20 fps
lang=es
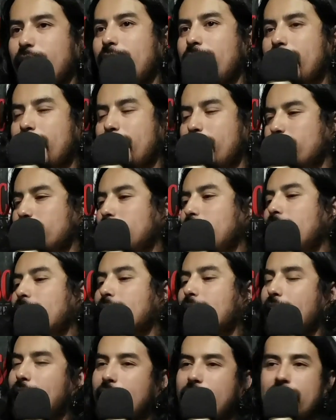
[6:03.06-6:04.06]
ya llegamos a la
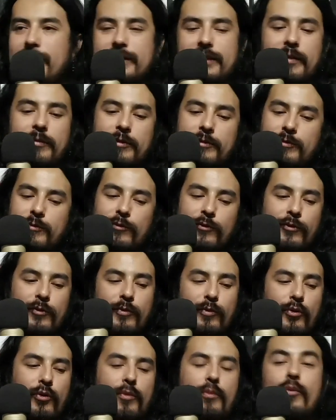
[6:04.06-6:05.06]
Arcadia y estamos muy,
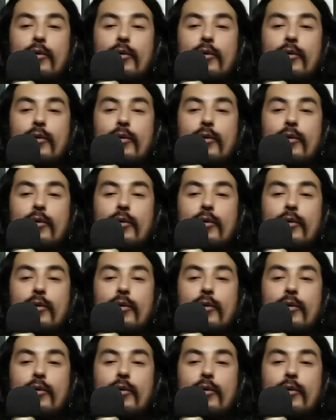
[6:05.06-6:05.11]
muy,